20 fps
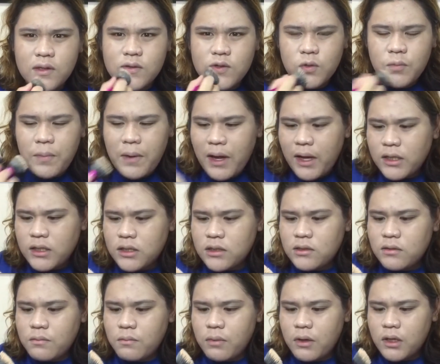So, pangit
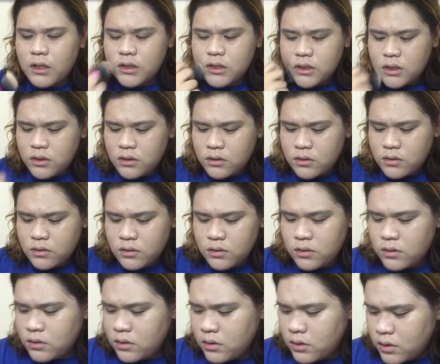siya sa brush.
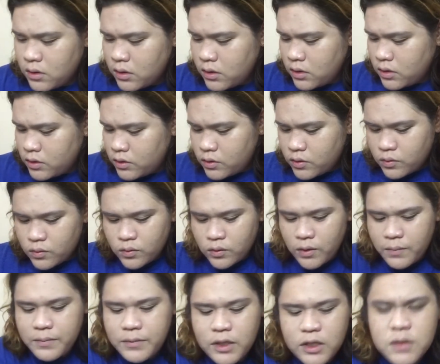So,
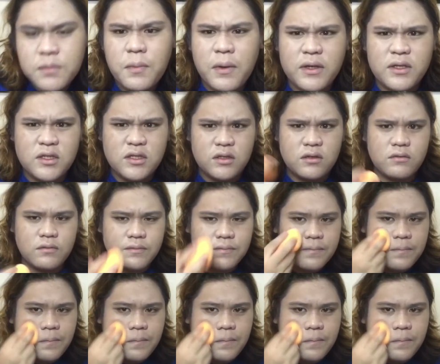gamit tayo sponge.